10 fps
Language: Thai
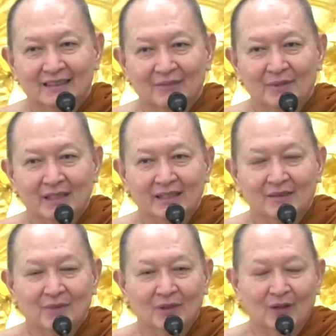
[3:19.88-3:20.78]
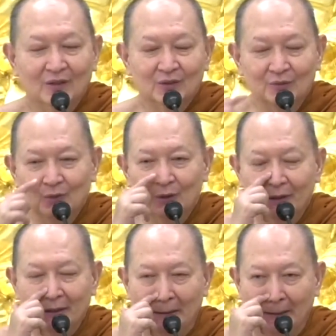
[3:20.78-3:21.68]
อย่างผีจะมาขอส่วนบุญ
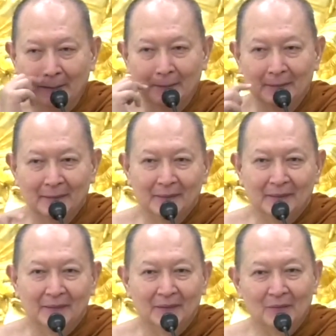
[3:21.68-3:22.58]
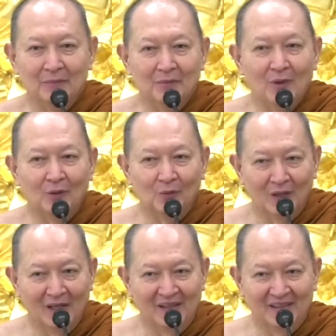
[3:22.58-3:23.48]
เนะี่ย ต้องไปบอกหลว
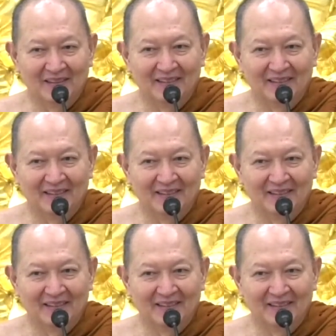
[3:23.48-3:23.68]
งอา